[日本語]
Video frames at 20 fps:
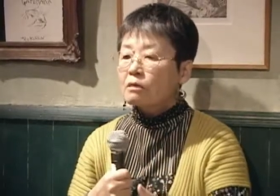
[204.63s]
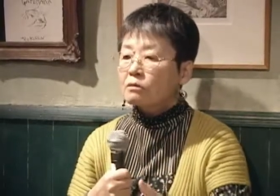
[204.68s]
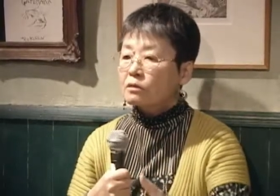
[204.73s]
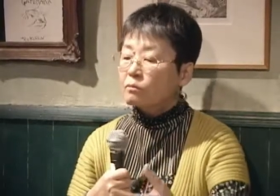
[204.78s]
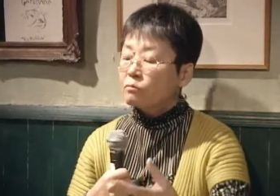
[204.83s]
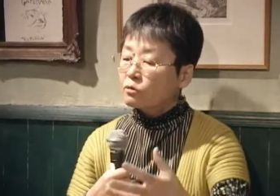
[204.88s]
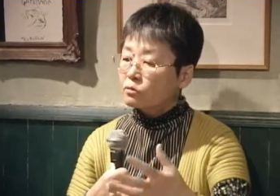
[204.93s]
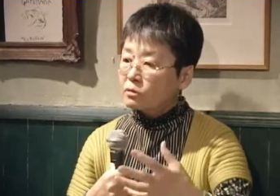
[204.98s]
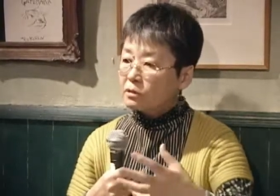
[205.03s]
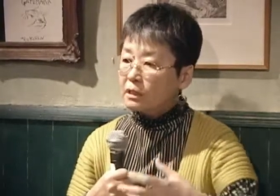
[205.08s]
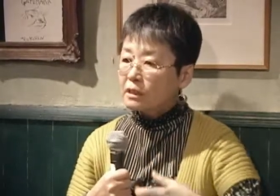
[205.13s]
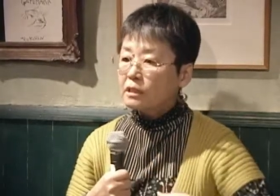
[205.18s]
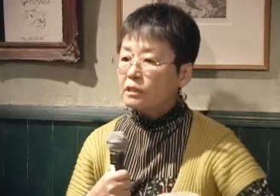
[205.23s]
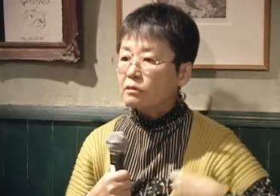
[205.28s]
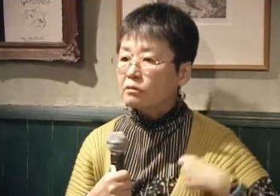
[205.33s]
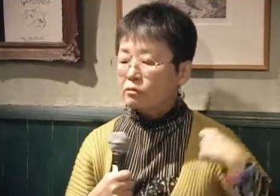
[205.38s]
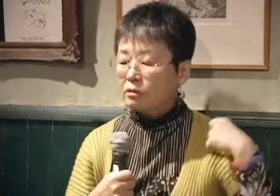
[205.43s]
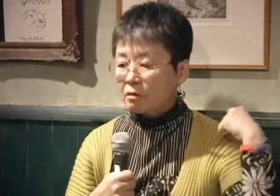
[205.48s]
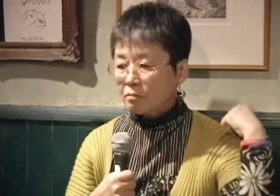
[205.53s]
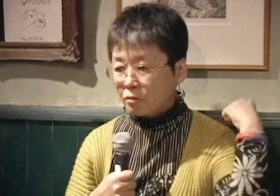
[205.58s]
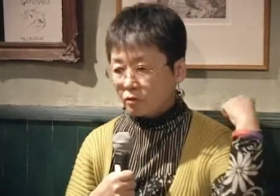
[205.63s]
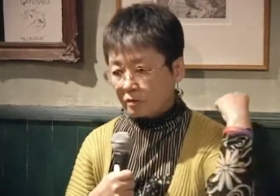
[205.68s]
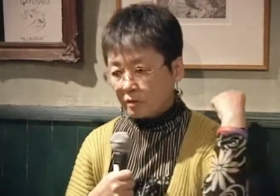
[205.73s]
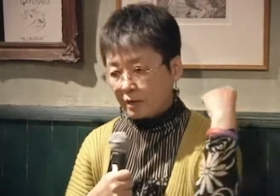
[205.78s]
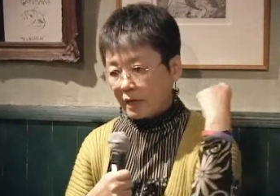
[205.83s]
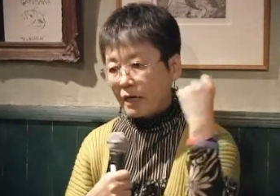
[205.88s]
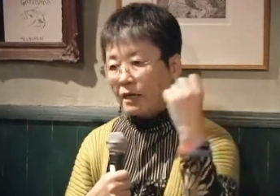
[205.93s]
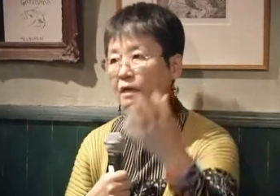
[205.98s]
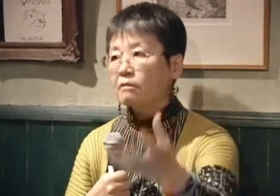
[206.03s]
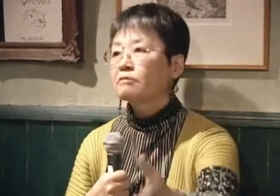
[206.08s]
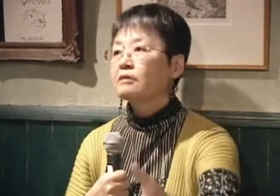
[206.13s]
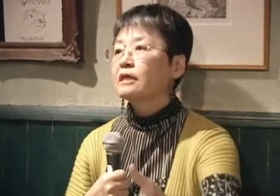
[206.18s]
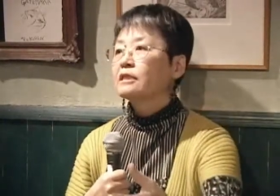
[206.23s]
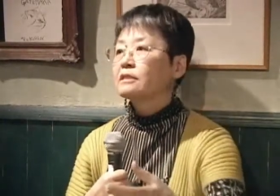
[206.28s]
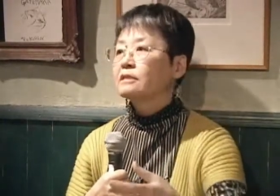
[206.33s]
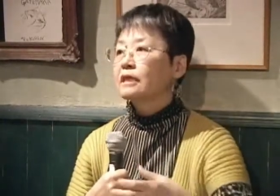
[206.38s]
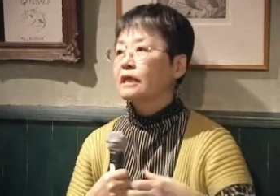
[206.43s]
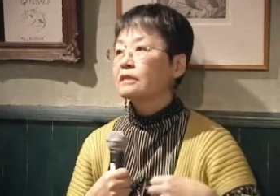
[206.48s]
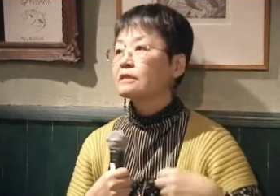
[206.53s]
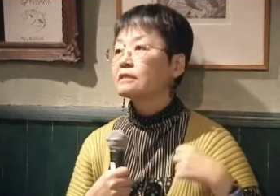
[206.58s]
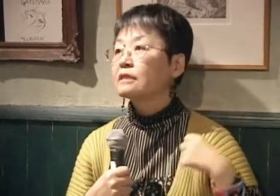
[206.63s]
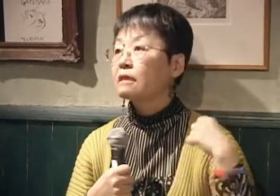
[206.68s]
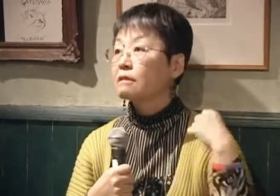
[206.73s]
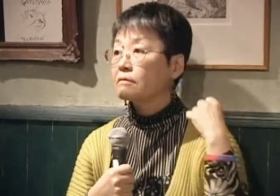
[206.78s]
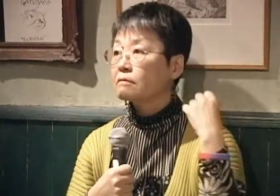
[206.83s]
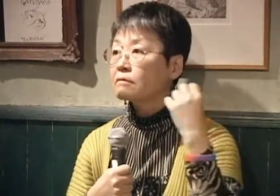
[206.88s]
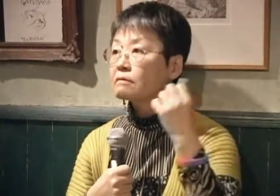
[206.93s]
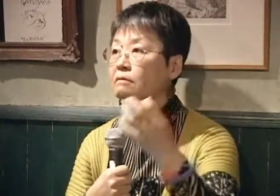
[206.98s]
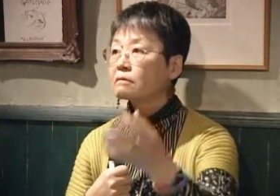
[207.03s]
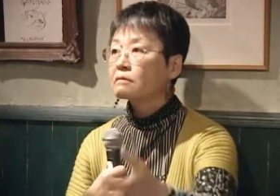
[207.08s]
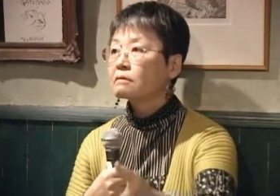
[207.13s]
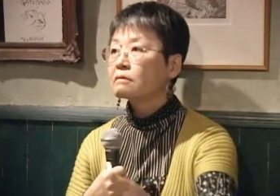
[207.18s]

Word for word: でもぜひそれも大学側に出していく